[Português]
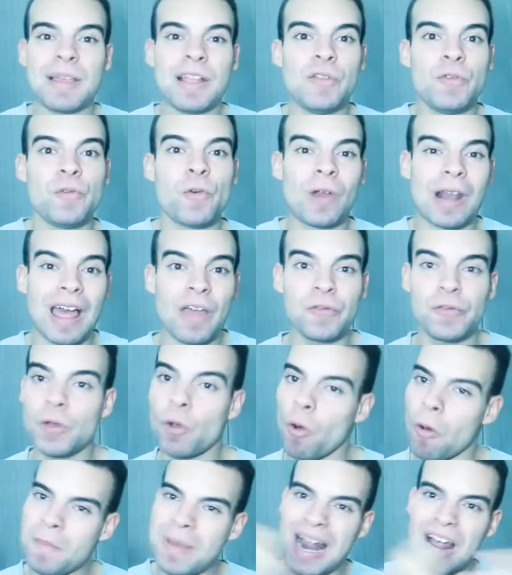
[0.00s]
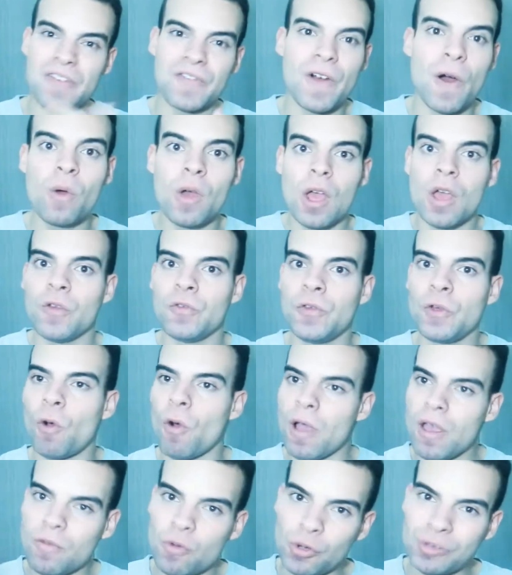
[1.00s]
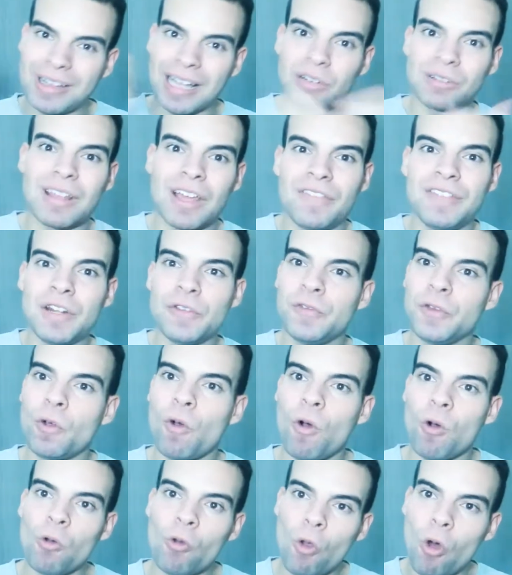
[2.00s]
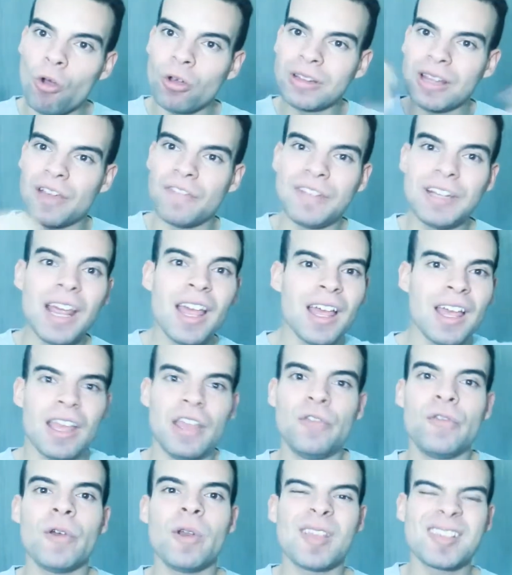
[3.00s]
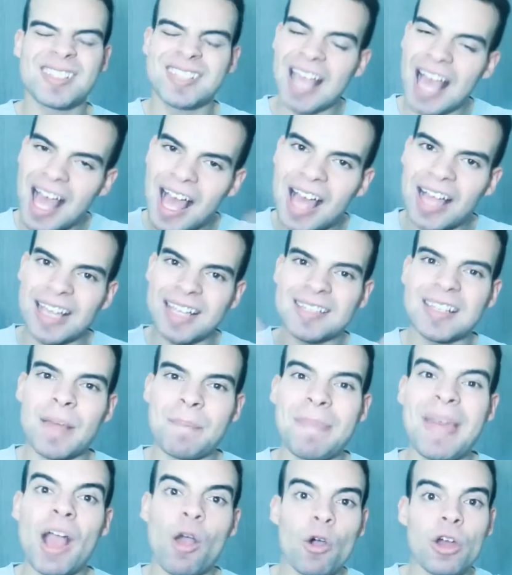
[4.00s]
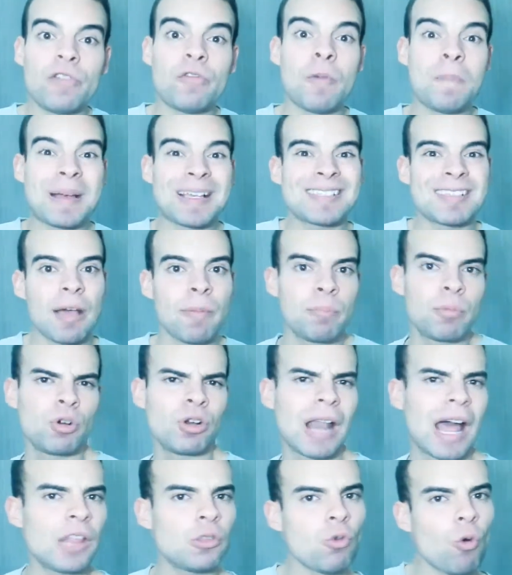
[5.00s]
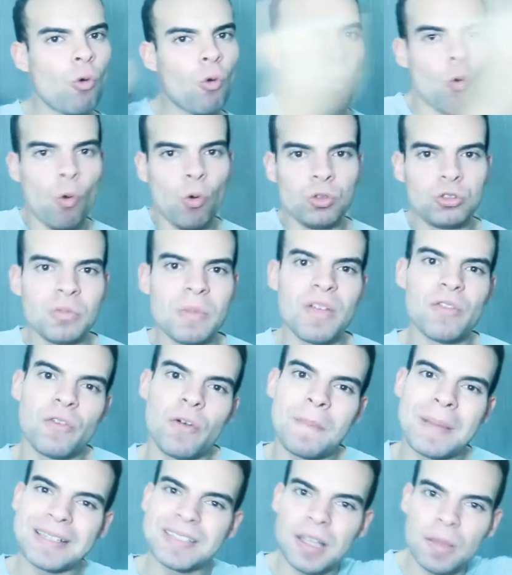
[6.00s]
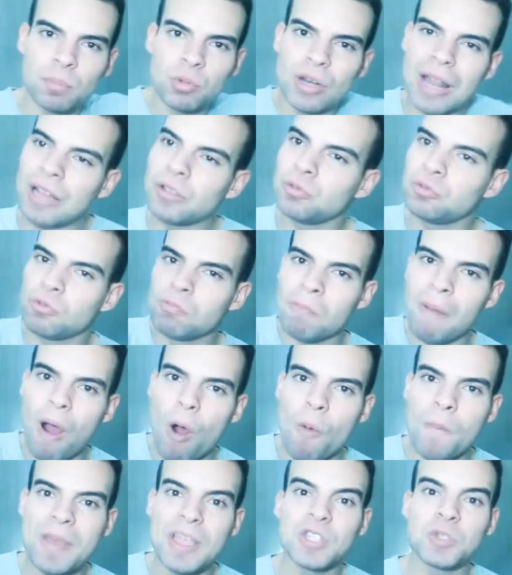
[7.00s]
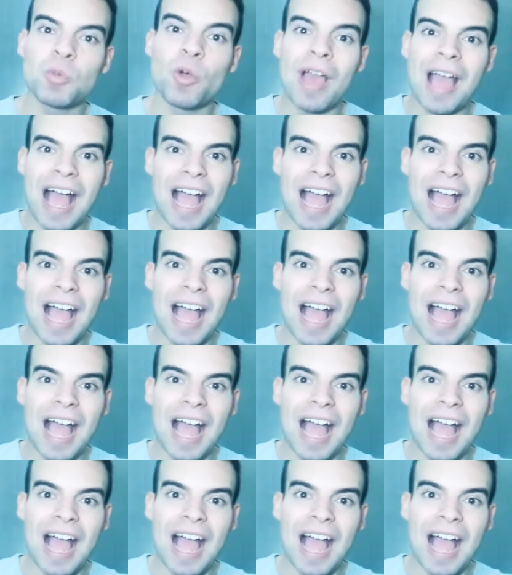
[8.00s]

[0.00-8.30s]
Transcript: Ele foi lá, ficou bravão, ficou revoltado da vida, ficou louco da vida e falou assim: "Ah, quer saber? Agora eu vou passar pro lado oculto mesmo, vou passar pro lado do mal mesmo".